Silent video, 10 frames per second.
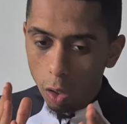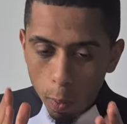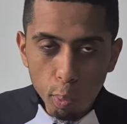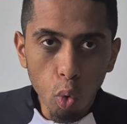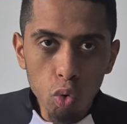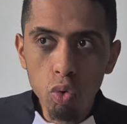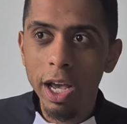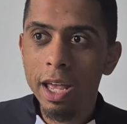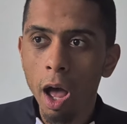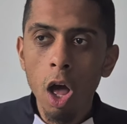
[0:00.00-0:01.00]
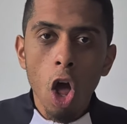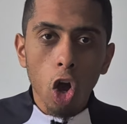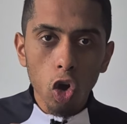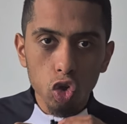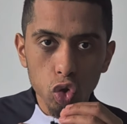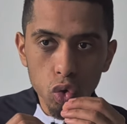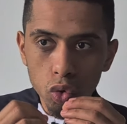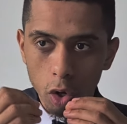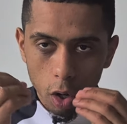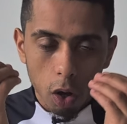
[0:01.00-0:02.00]
Pour Kukureya, quand
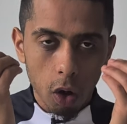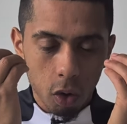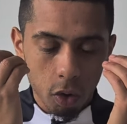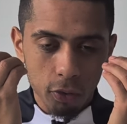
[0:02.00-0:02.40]
tu euh,